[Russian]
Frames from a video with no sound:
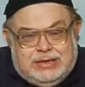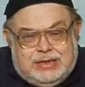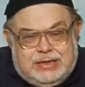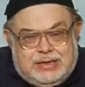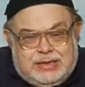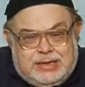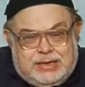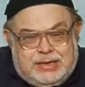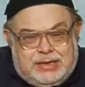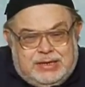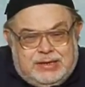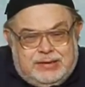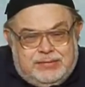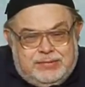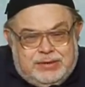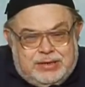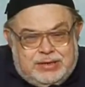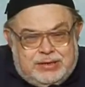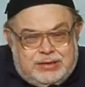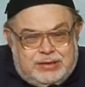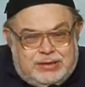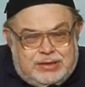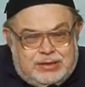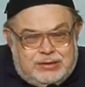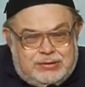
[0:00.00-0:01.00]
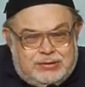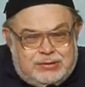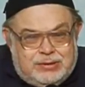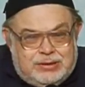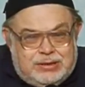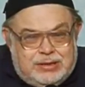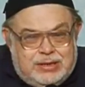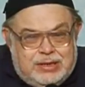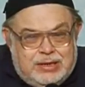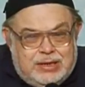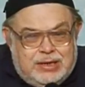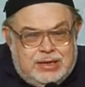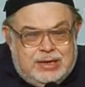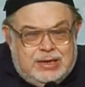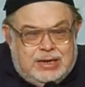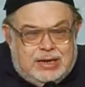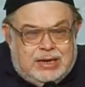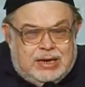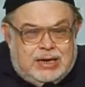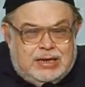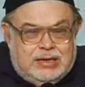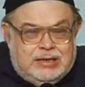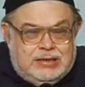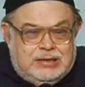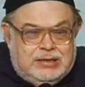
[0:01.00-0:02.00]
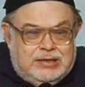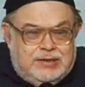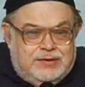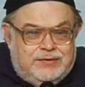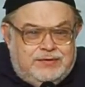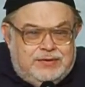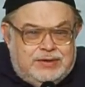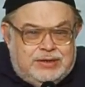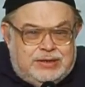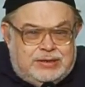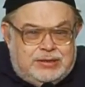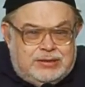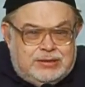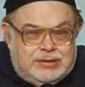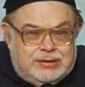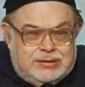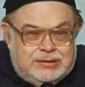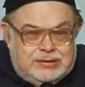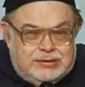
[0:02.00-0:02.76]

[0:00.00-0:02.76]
они не имеют дохода, а левит,